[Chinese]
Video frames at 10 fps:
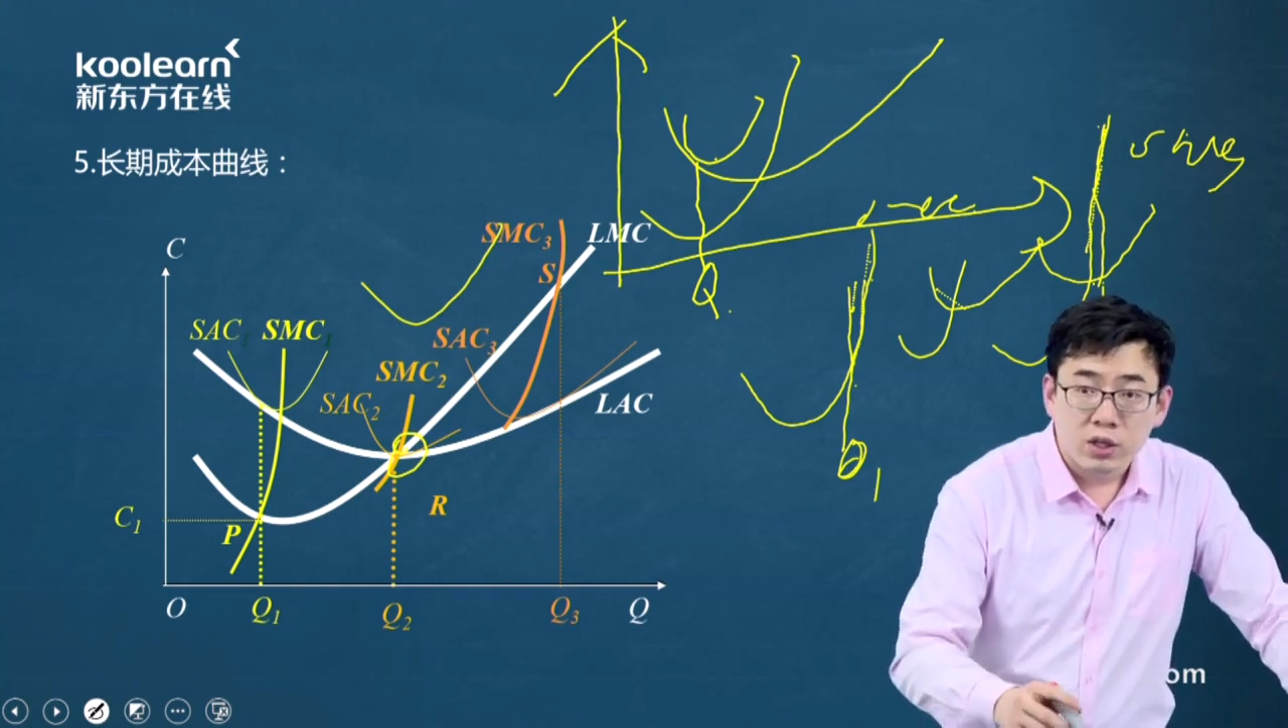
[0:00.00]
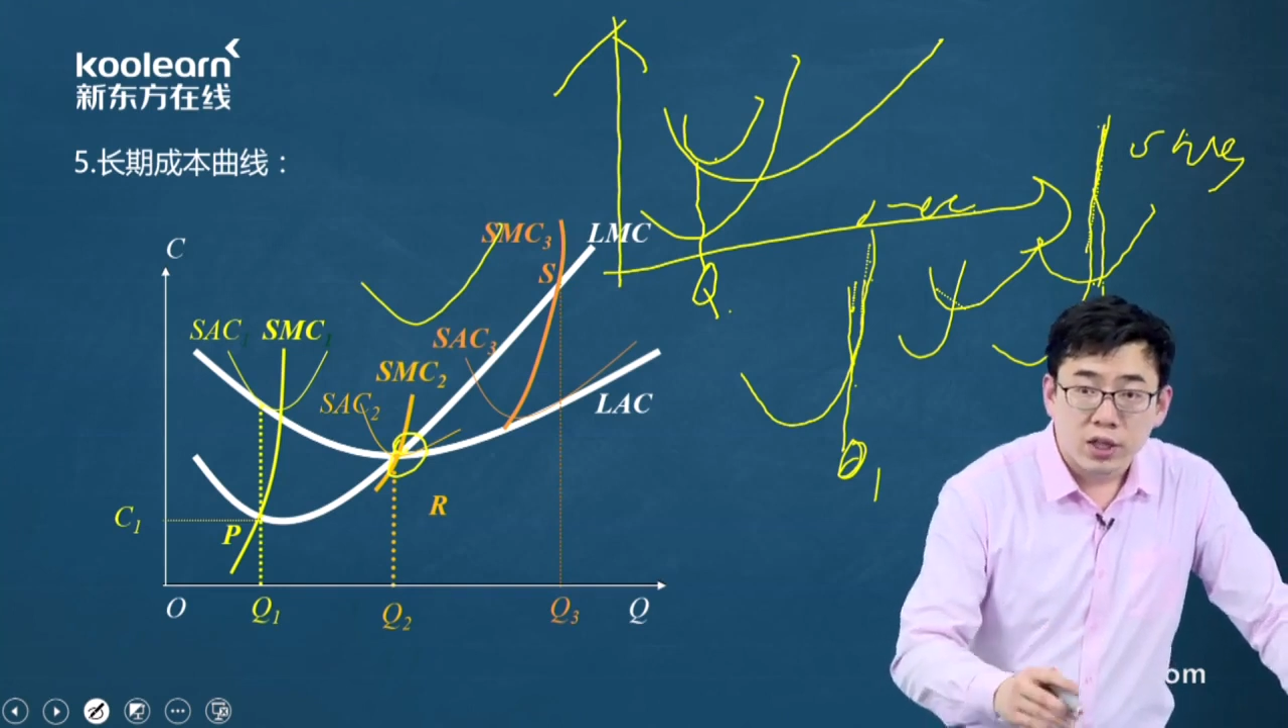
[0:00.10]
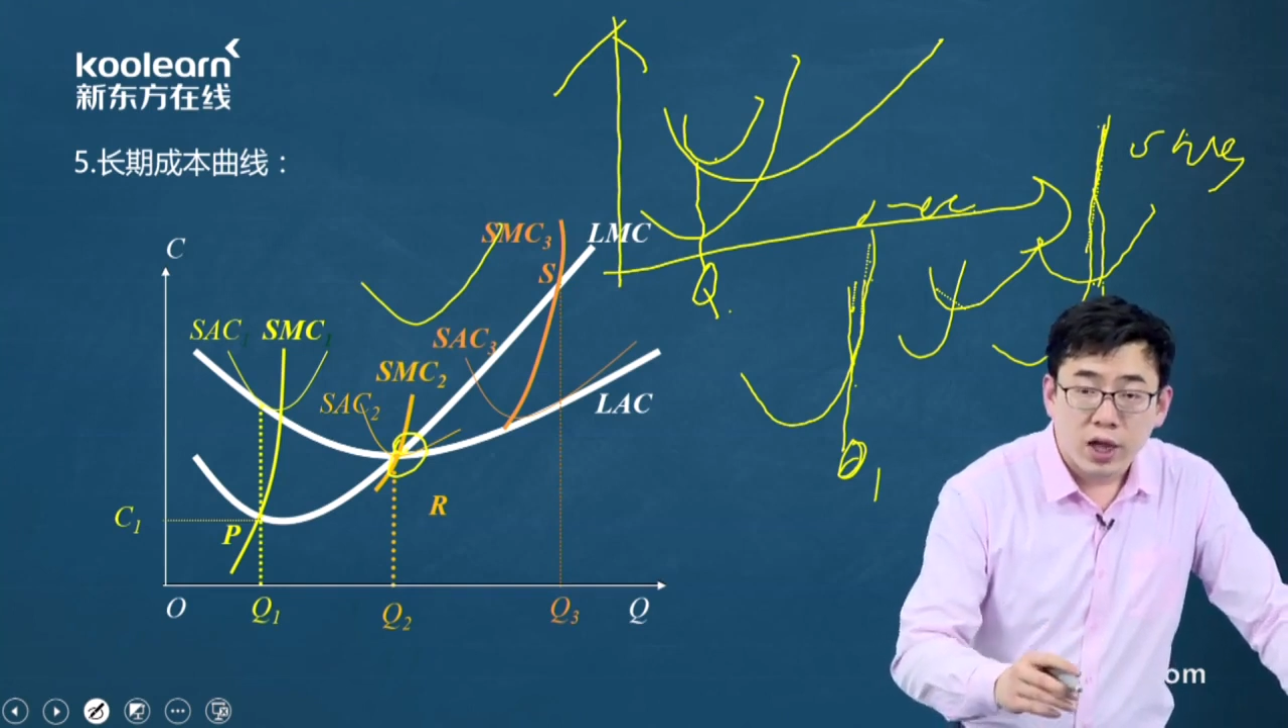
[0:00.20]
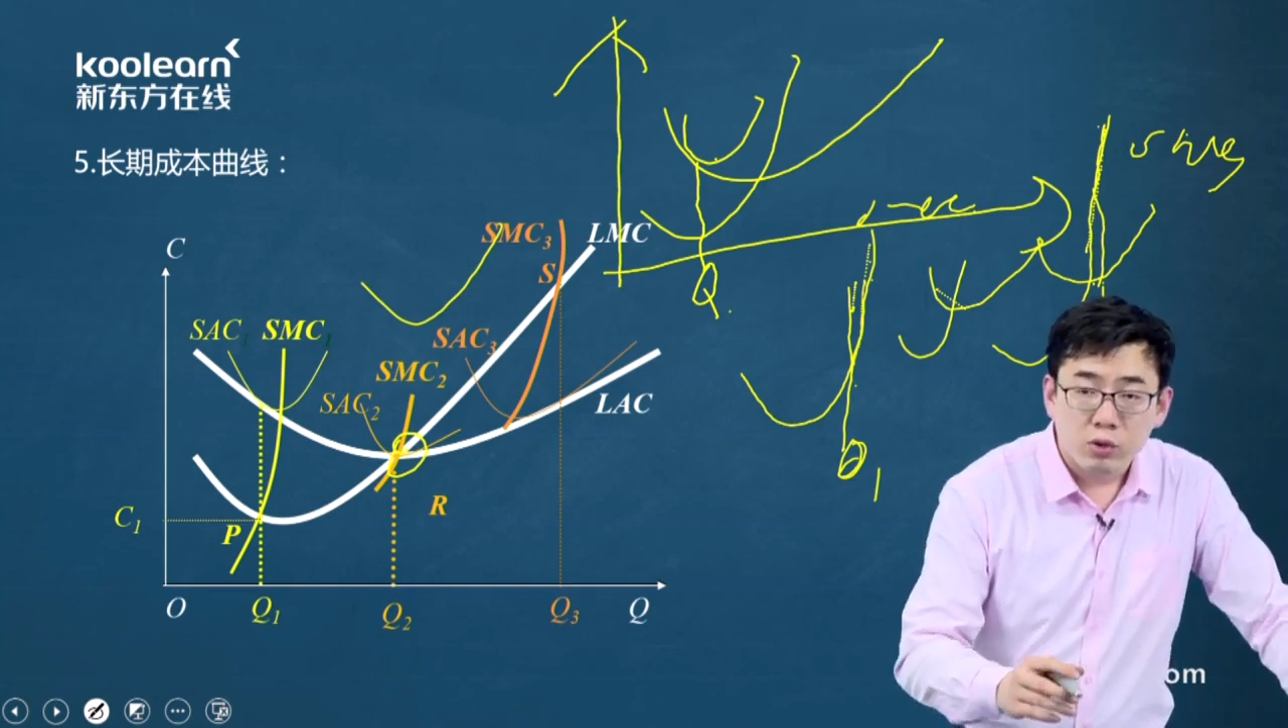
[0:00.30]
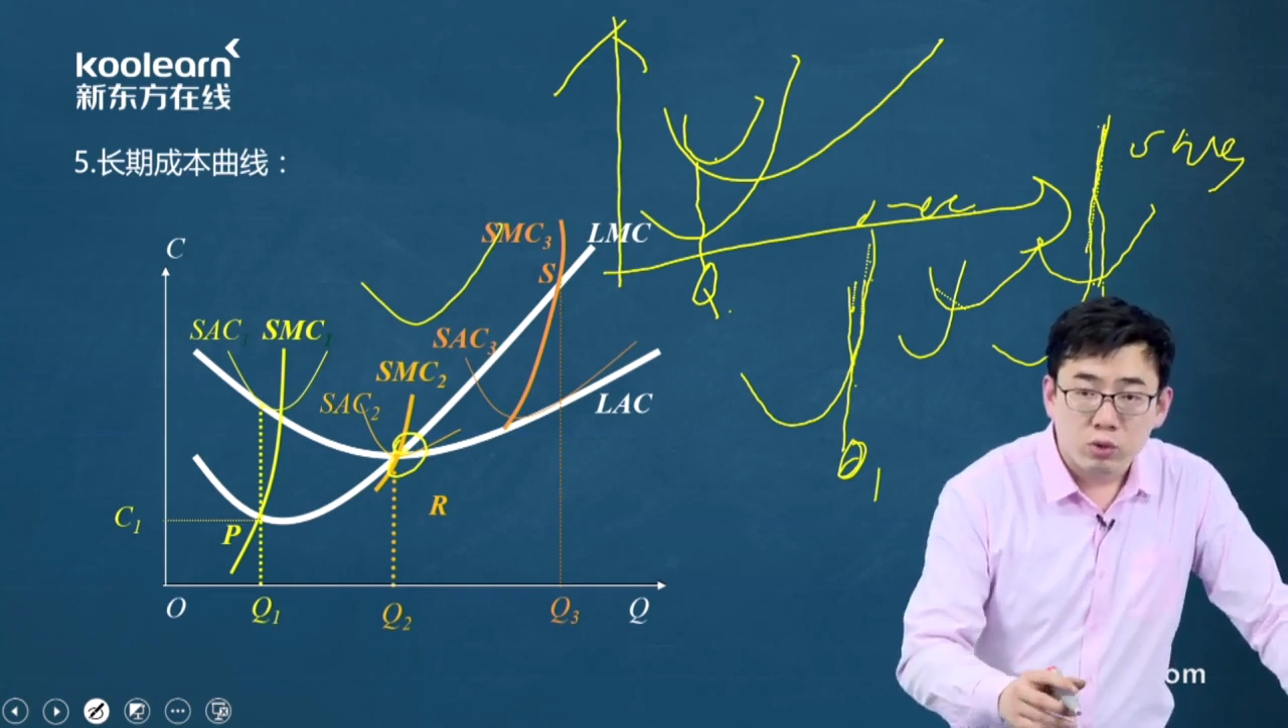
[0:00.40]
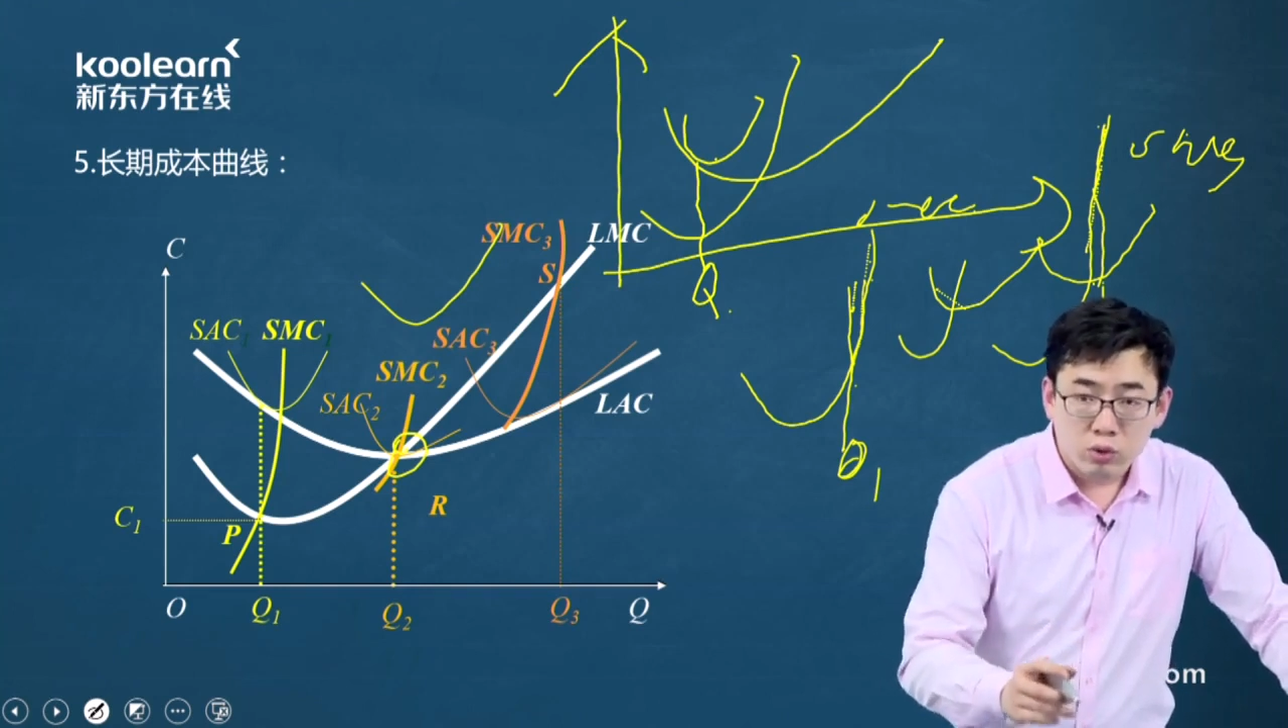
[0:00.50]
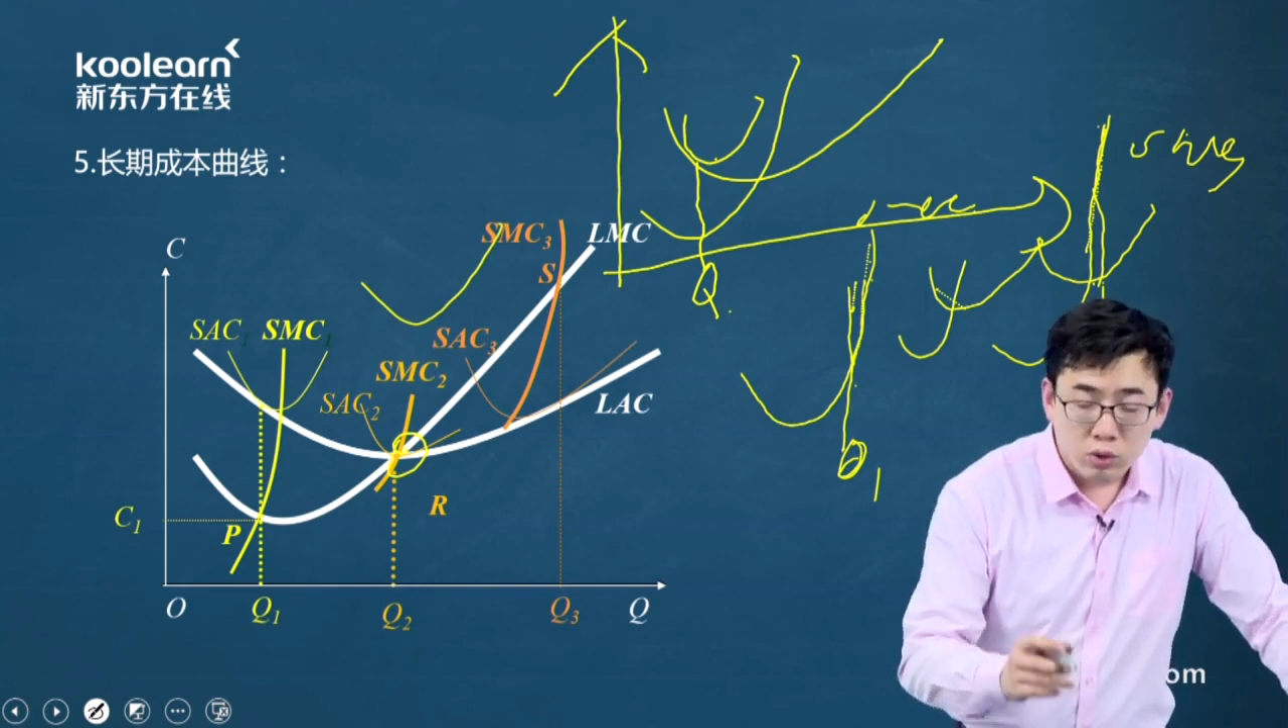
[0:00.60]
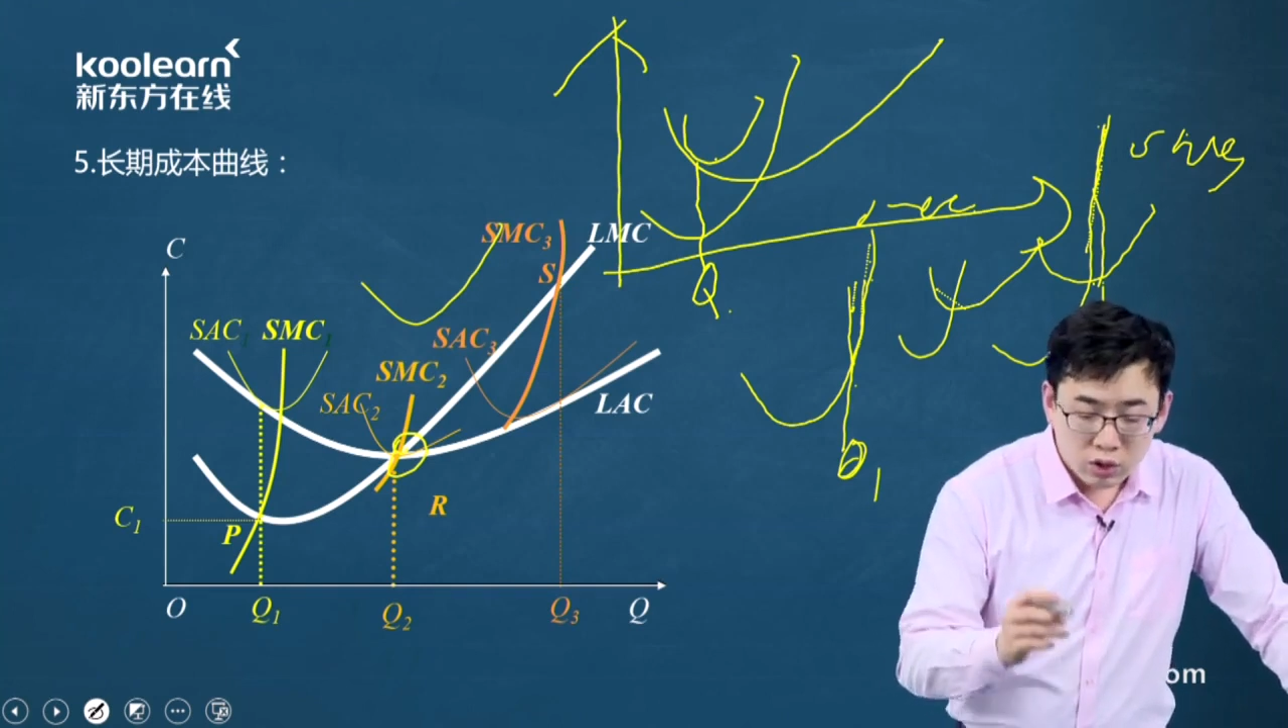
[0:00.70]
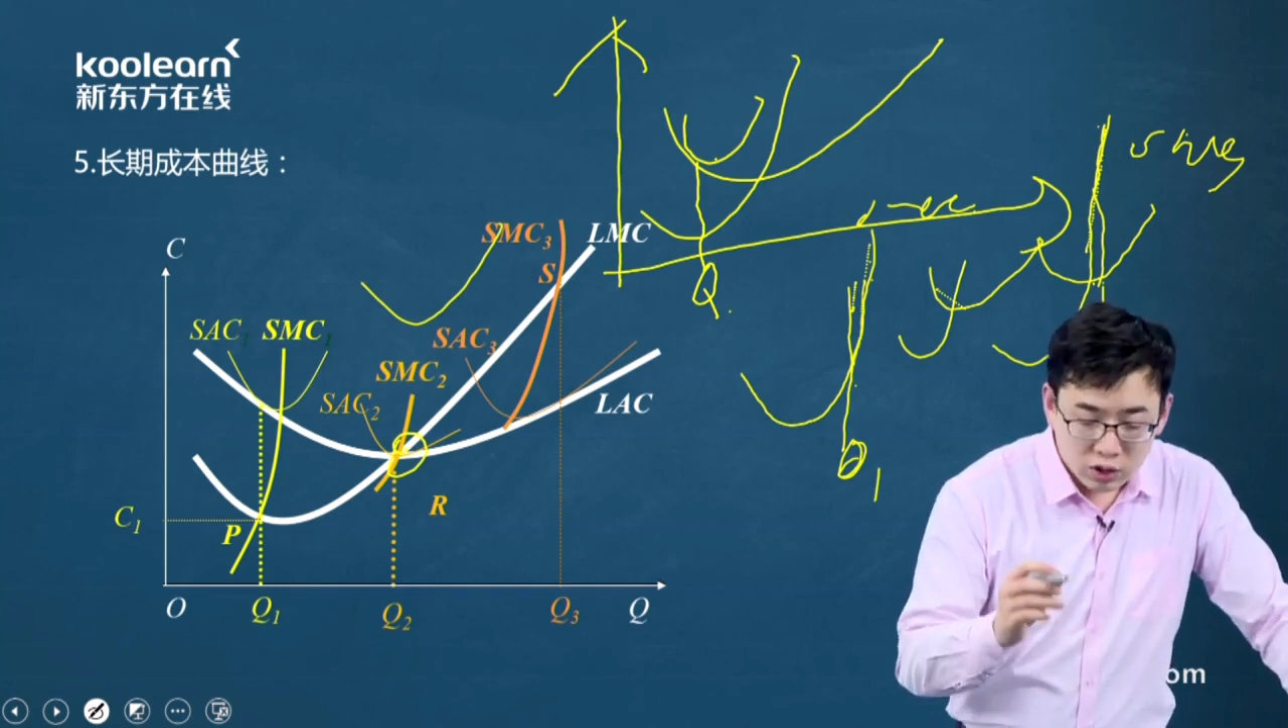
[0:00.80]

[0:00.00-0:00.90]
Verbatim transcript: 它与